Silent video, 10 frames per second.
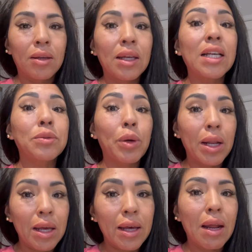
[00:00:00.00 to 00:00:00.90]
Y las voy a
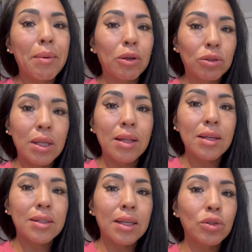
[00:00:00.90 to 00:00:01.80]
leer a ver
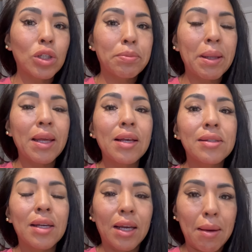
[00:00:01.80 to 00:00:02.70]
ustedes en su
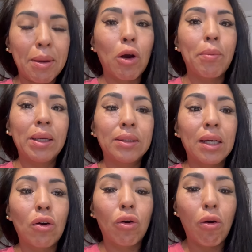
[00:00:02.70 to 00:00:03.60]
experiencia, qué me
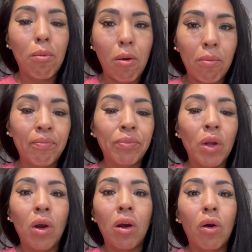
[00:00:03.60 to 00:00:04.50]
comentan o,
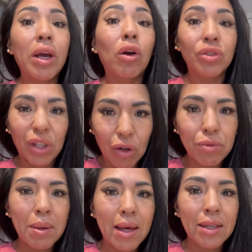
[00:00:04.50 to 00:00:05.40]
cómo, o qué consejos
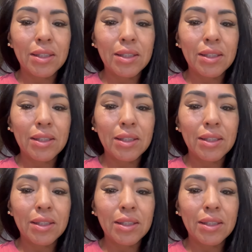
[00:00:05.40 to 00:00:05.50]
me dan.